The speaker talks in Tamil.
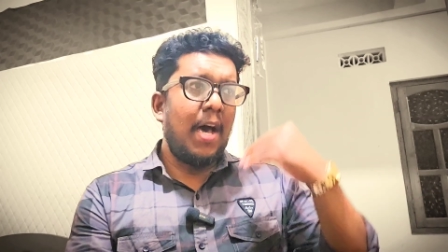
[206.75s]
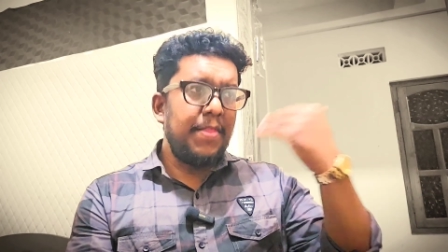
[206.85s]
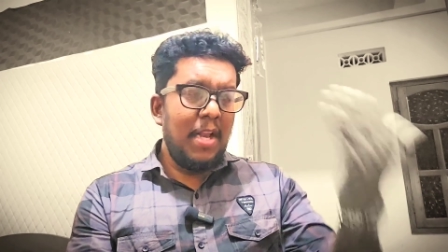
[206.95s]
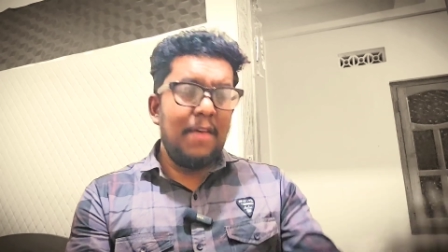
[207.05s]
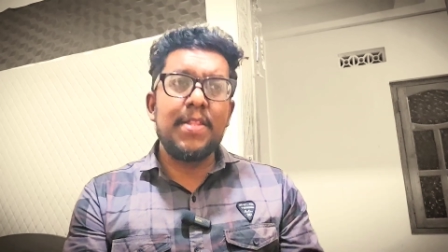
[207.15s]

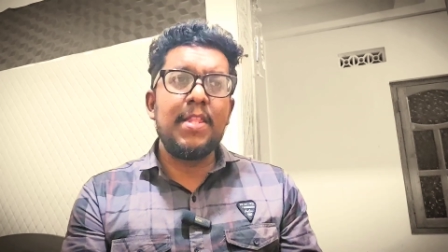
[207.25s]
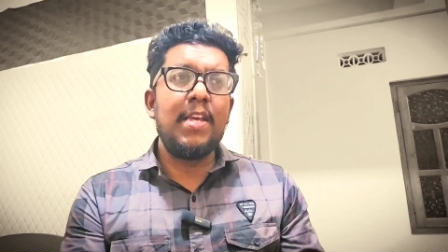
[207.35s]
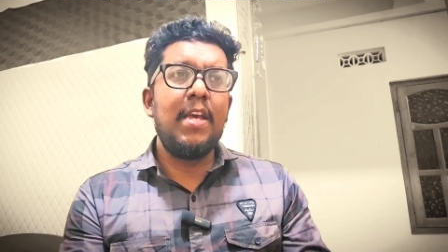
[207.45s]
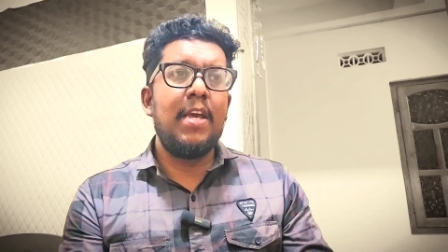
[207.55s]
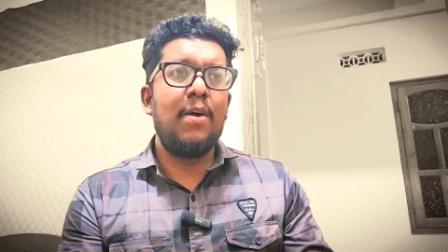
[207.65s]
அதுல
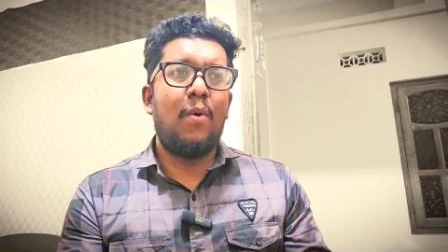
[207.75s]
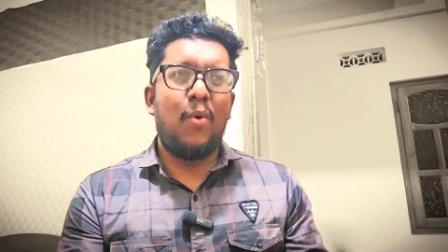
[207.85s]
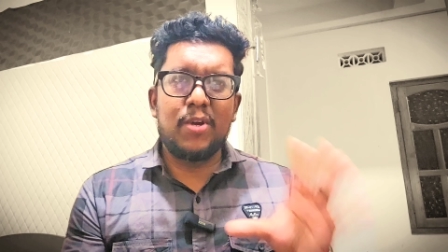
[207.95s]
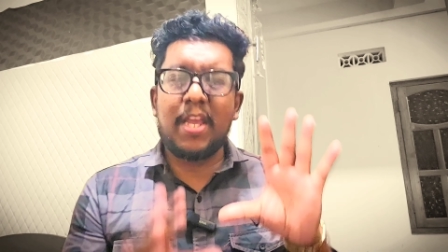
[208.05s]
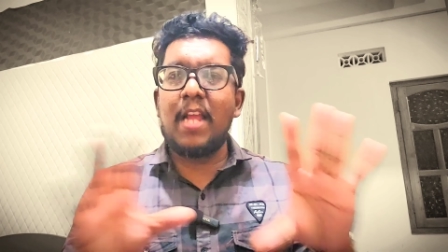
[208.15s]
வந்து
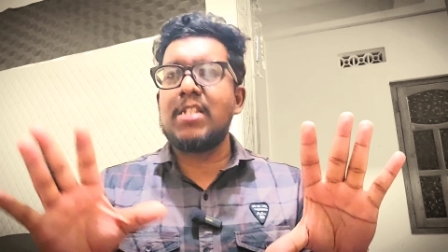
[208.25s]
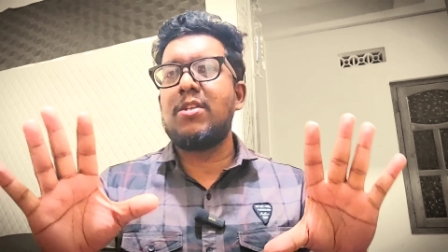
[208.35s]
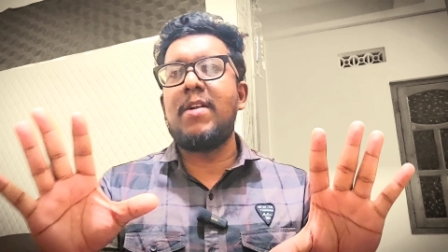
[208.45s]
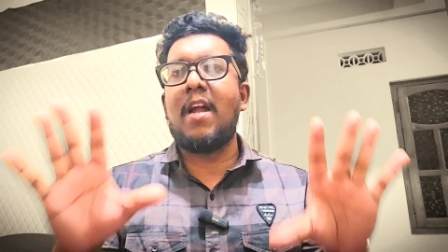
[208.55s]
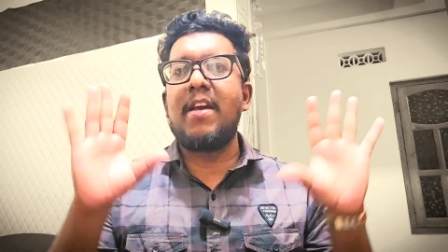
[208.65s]
ஓகே
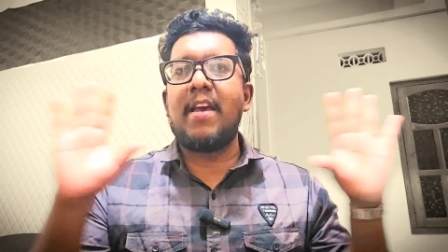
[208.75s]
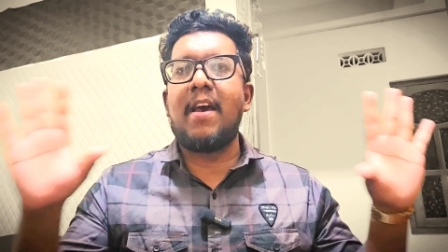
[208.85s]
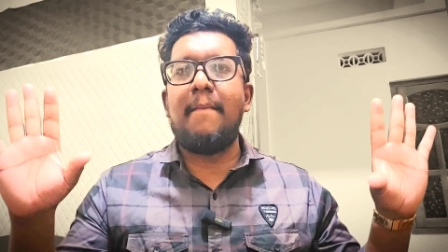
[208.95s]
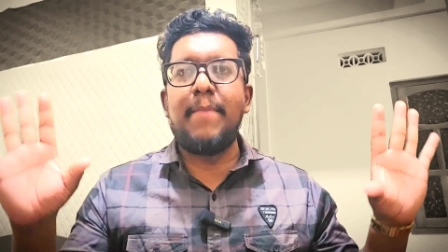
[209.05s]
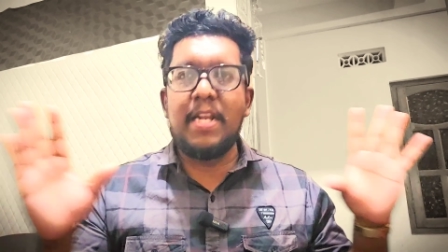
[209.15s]
சொன்னாங்க
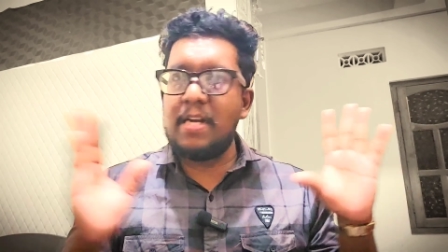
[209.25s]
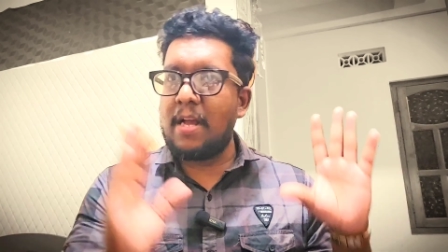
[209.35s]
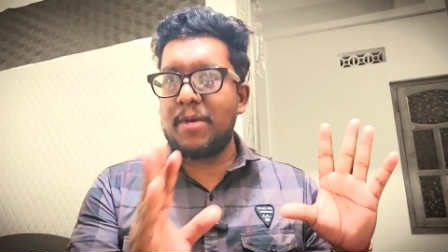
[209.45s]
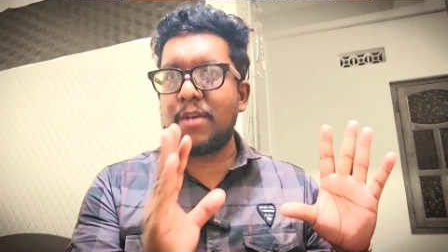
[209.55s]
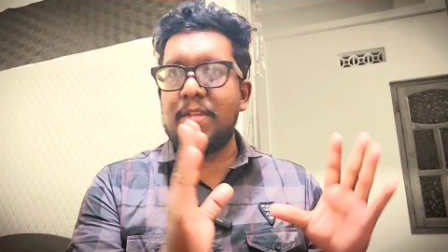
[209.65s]
அப்படின்னு
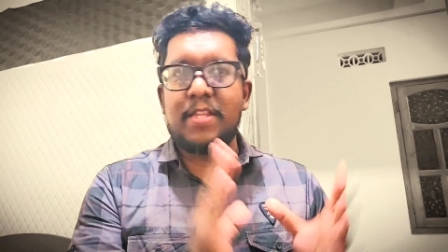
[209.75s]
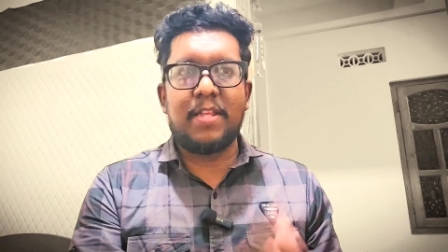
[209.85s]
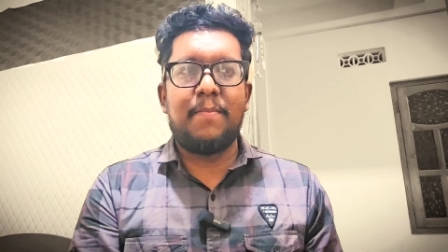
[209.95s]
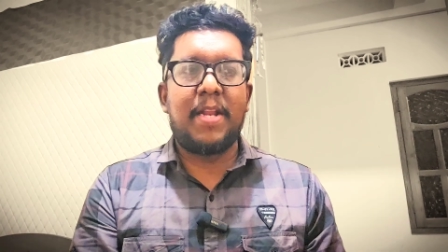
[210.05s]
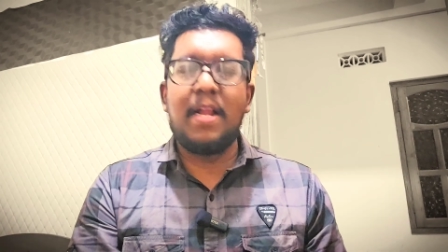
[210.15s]
நமக்கு
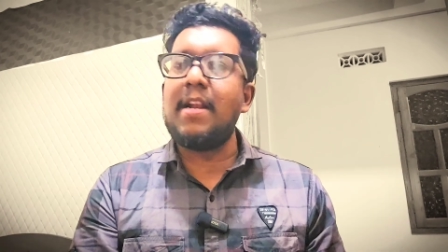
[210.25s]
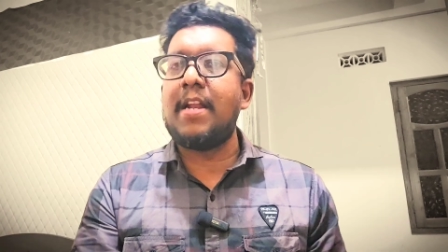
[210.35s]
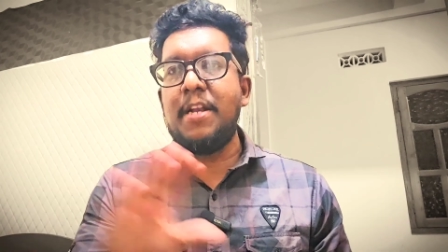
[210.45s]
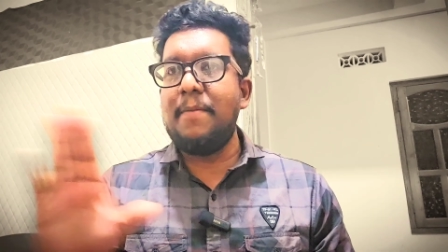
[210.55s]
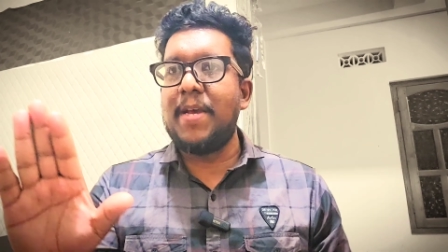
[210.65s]
வந்தது அப்படின்னா
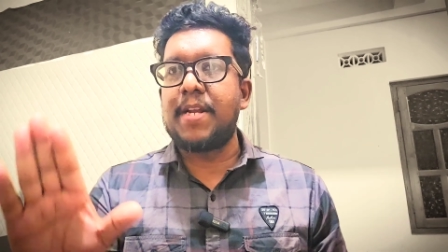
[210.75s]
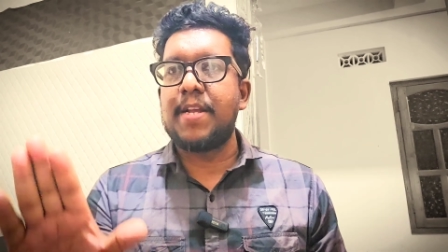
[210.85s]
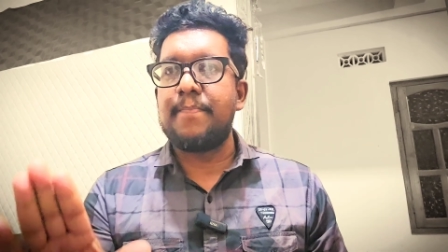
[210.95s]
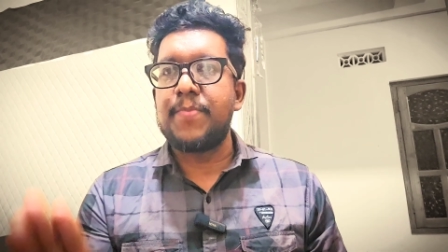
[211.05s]
ரெண்டு பேர்